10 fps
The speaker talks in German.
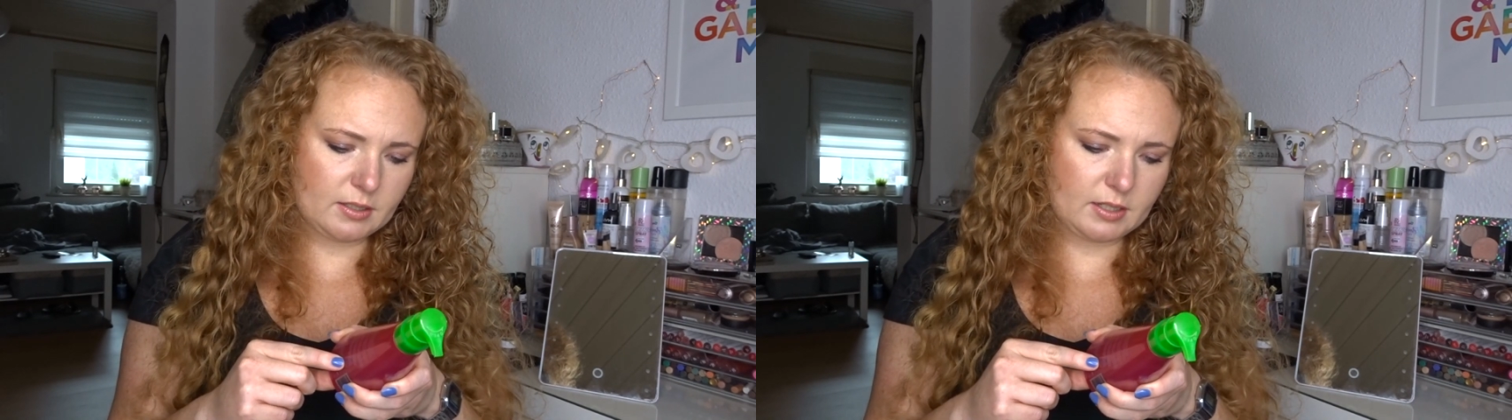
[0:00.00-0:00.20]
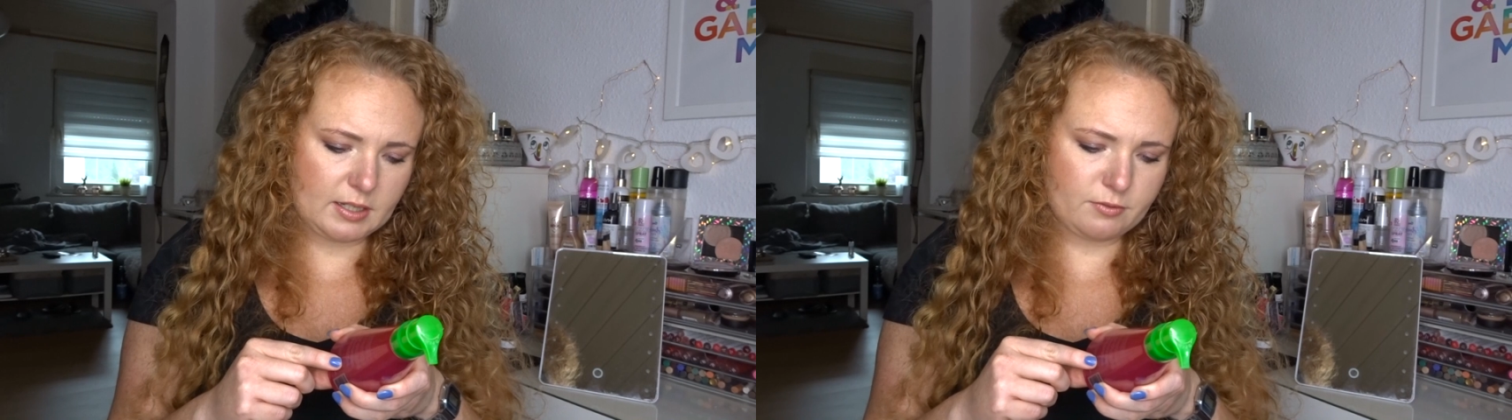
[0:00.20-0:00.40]

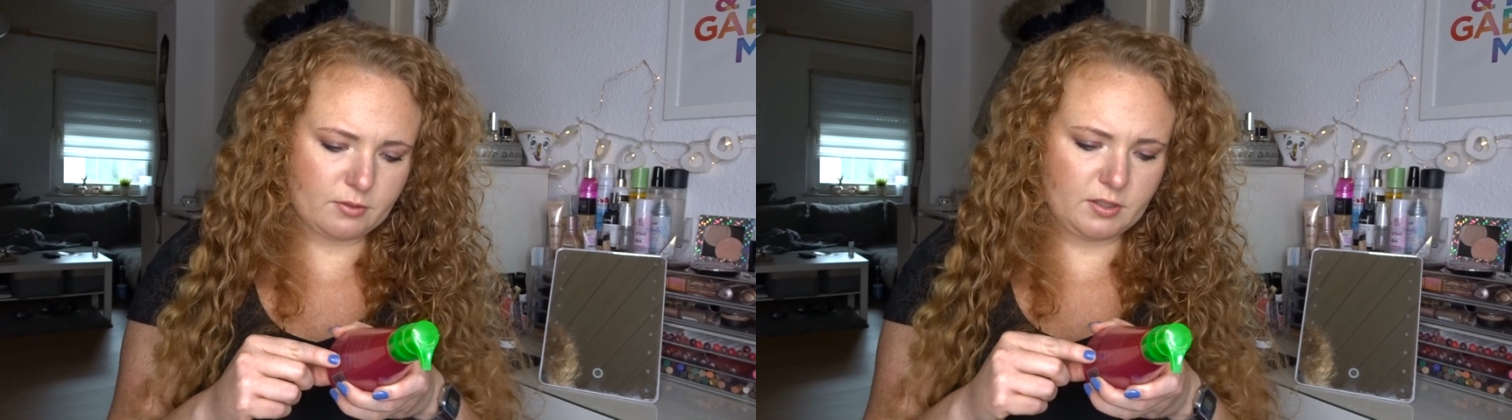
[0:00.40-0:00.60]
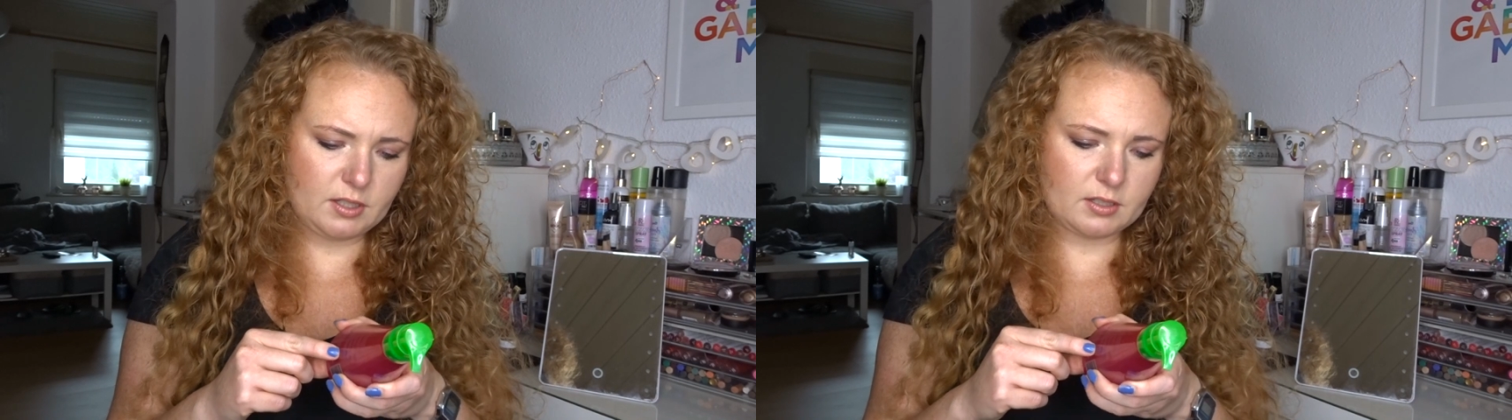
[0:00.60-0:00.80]
dein Haar
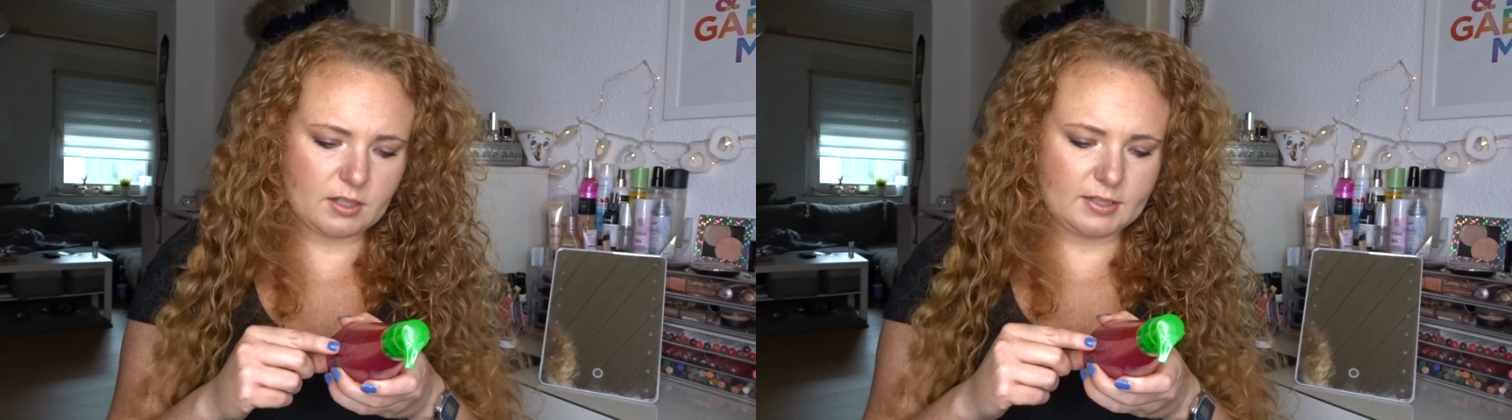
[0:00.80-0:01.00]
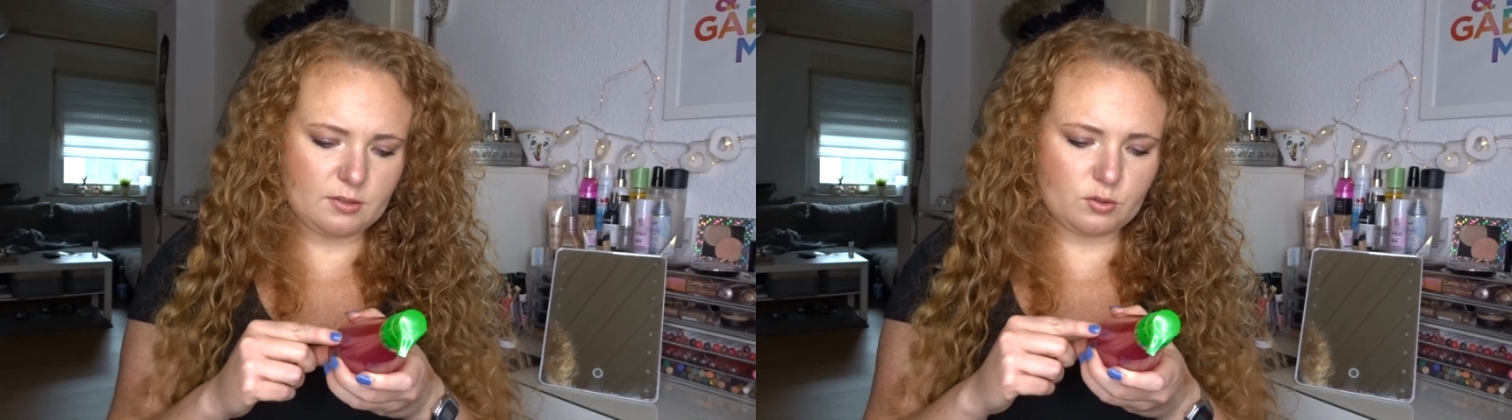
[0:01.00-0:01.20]
versiegeln,
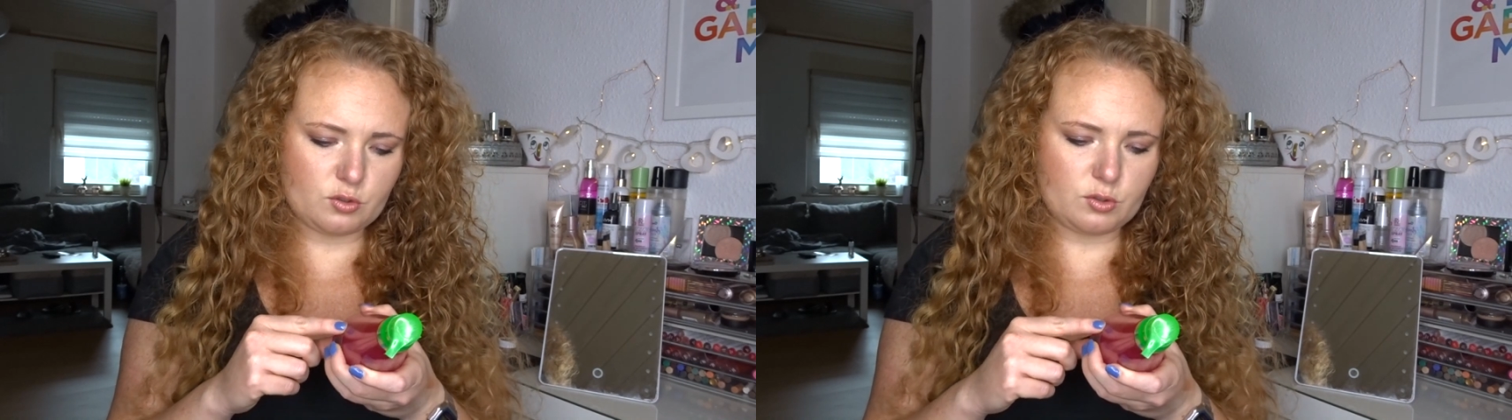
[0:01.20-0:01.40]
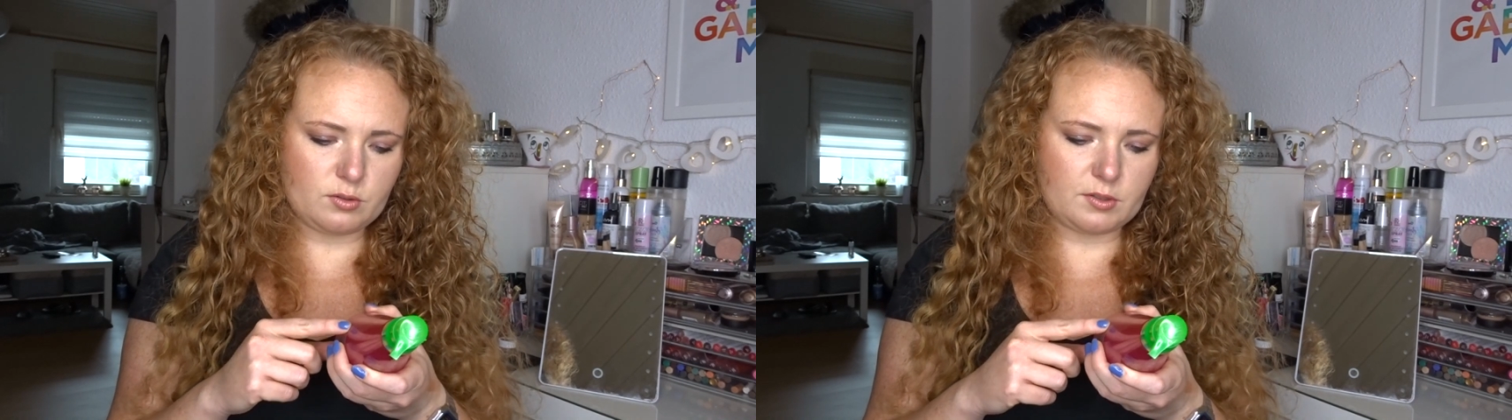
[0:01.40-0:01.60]
glätten
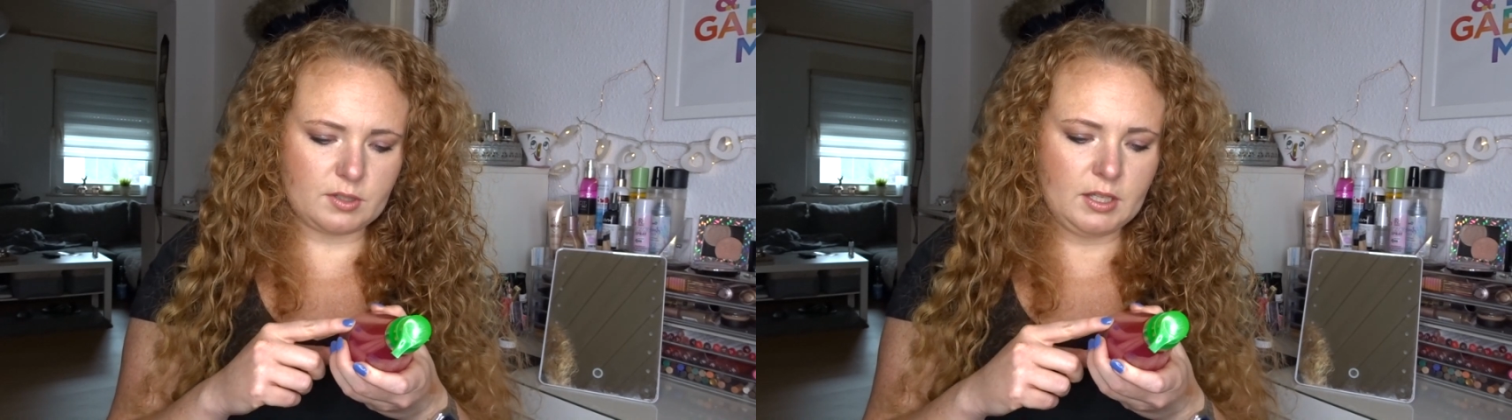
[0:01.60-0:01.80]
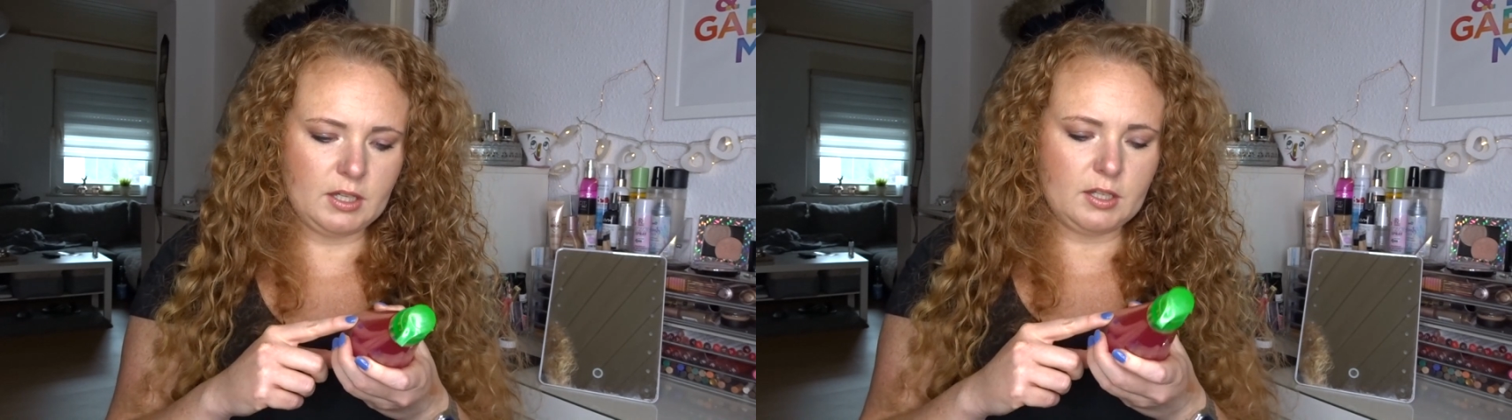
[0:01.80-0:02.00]
und schützen.